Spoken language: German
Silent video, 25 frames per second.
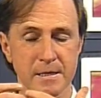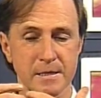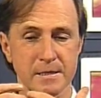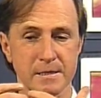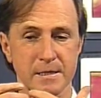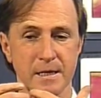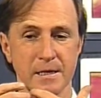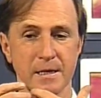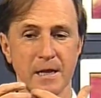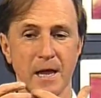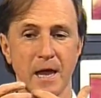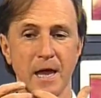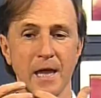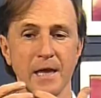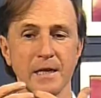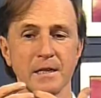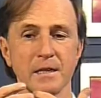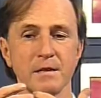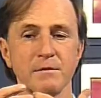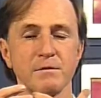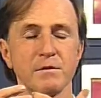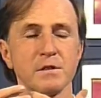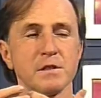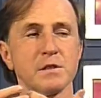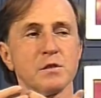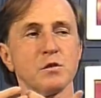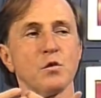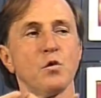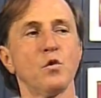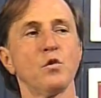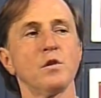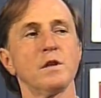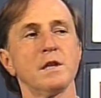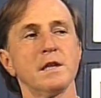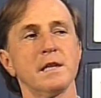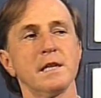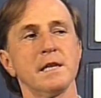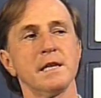seine eigenen
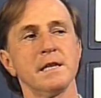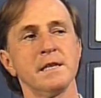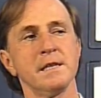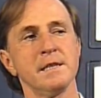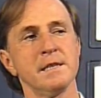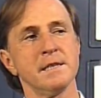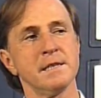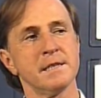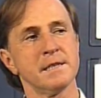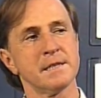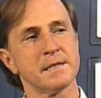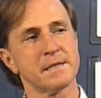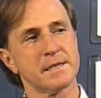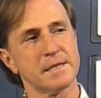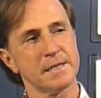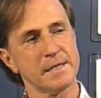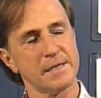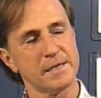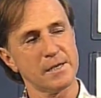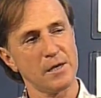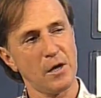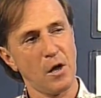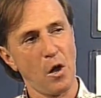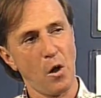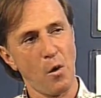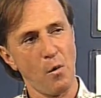Visionen in sich